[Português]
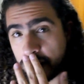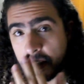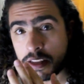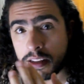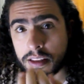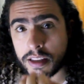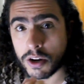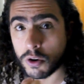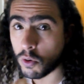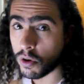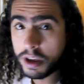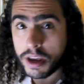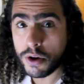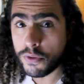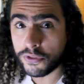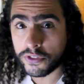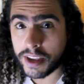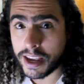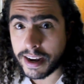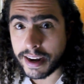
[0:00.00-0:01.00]
Então,
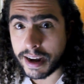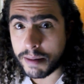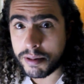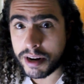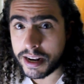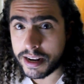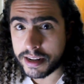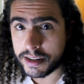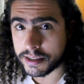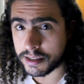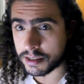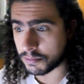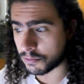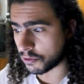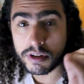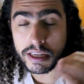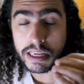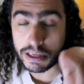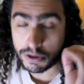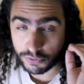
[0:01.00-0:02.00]
eu fiquei
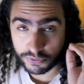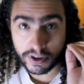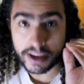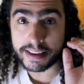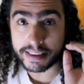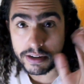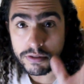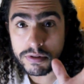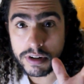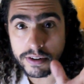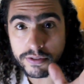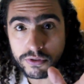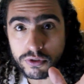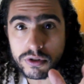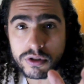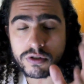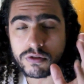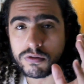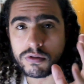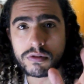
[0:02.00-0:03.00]
cabreiríssimo. Eu fiquei tão
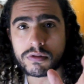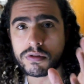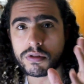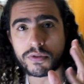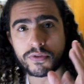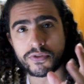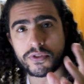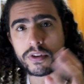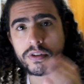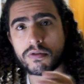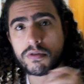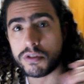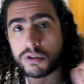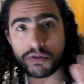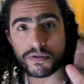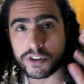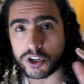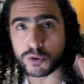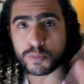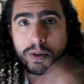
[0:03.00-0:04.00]
nervoso quanto eu fico quando
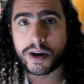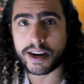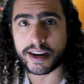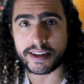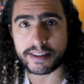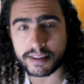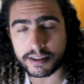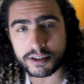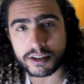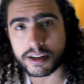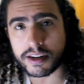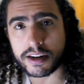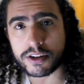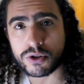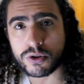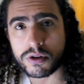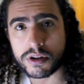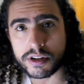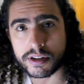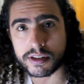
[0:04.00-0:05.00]
eu vejo palestras de
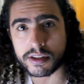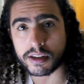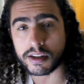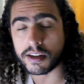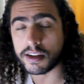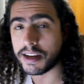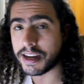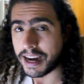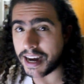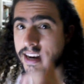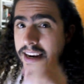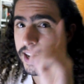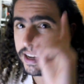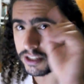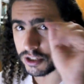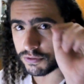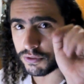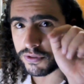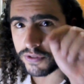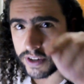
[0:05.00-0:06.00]
criacionista.
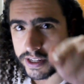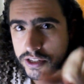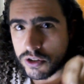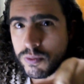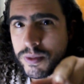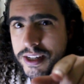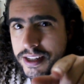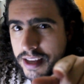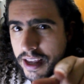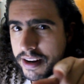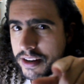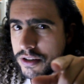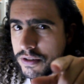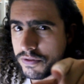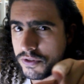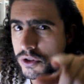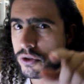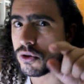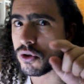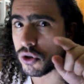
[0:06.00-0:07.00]
Aliás, eu vou fazer uma série de
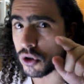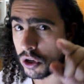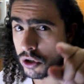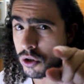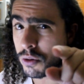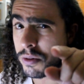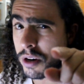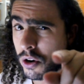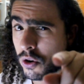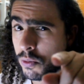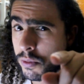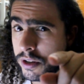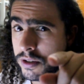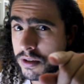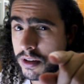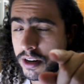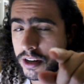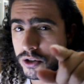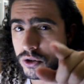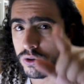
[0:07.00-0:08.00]
vídeos só sobre
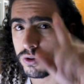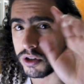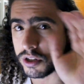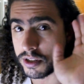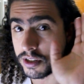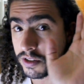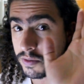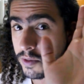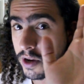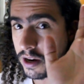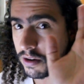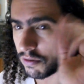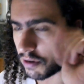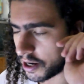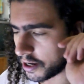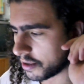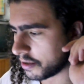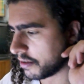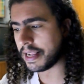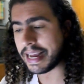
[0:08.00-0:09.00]
argumentos criacionistas, me
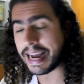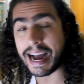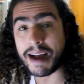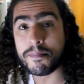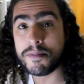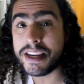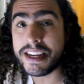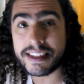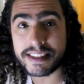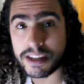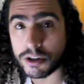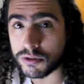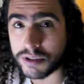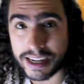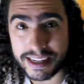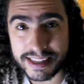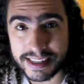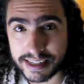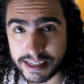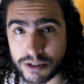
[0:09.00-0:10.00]
aguardem. A minha
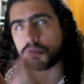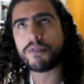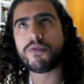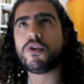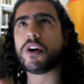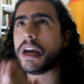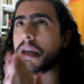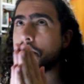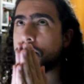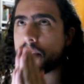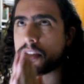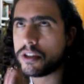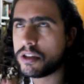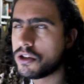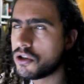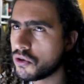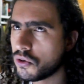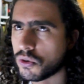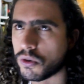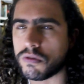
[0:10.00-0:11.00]
exaltação, eu vou
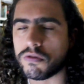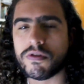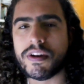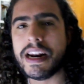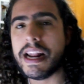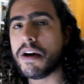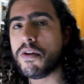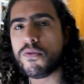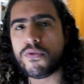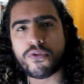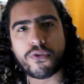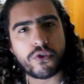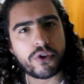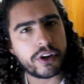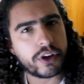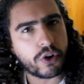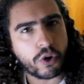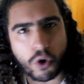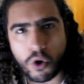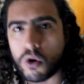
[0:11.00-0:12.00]
repetir de novo, não
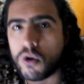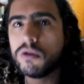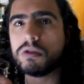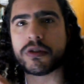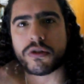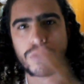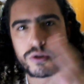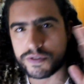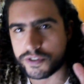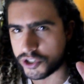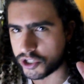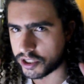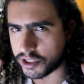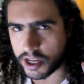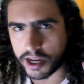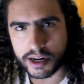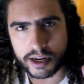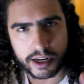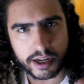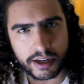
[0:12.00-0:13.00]
foi contra os
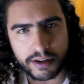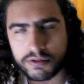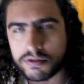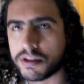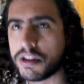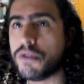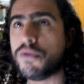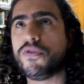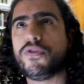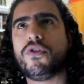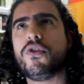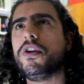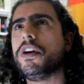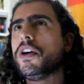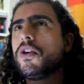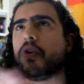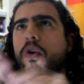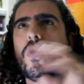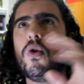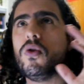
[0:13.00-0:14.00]
vegetarianos, não
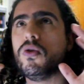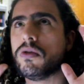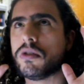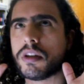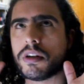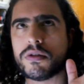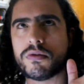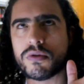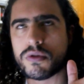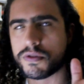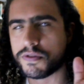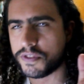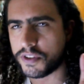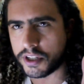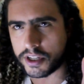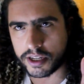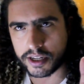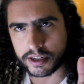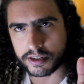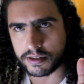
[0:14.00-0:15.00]
foi contra os
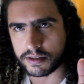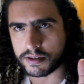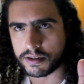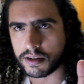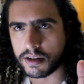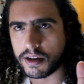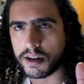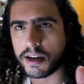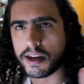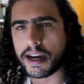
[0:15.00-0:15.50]
vegans.